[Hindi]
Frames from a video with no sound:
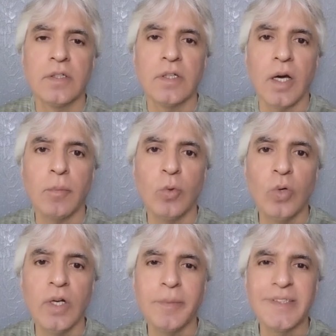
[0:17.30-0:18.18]
आप
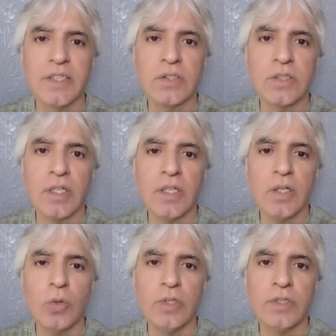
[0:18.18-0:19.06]
गूगल में सर्च करेंगे ना
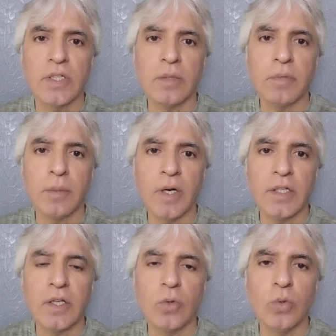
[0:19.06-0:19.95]
गुलशन मेमार
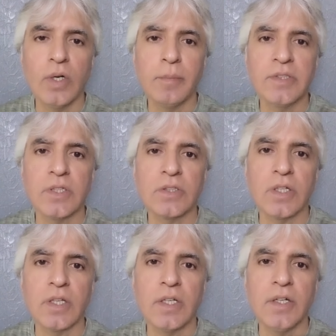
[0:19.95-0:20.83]
या गूगल में सर्च
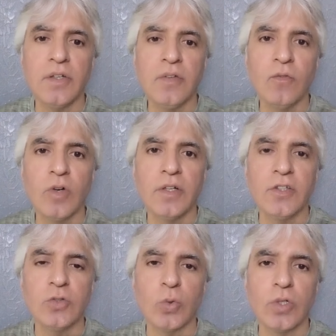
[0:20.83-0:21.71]
करेंगे ड्रीम वर्ल्ड
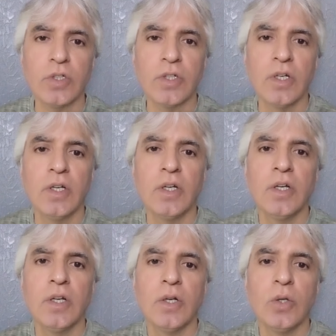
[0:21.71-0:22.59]
रिजोर्ट
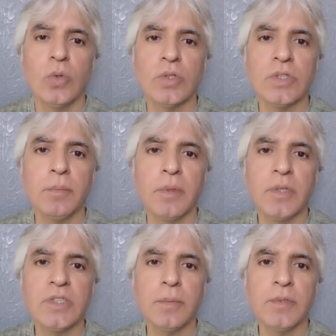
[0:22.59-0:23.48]
तो इसकी
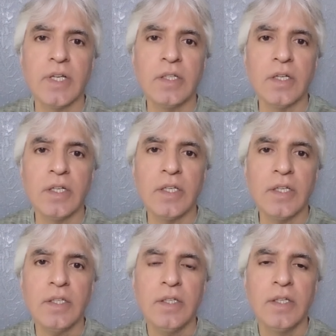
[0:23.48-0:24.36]
मेंबरशिप सेल करनी
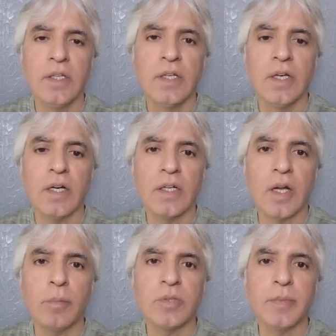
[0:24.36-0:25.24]
है अगर
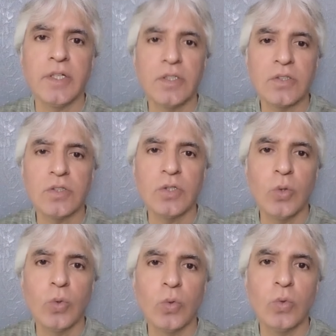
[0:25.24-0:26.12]
आप इसमें इंटरेस्टेड
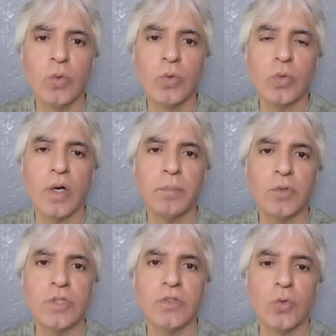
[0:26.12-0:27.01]
हों तो आप
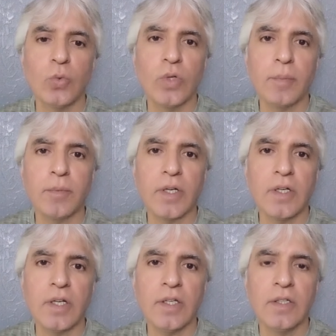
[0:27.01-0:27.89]
मुझसे ज़रूर रबता करें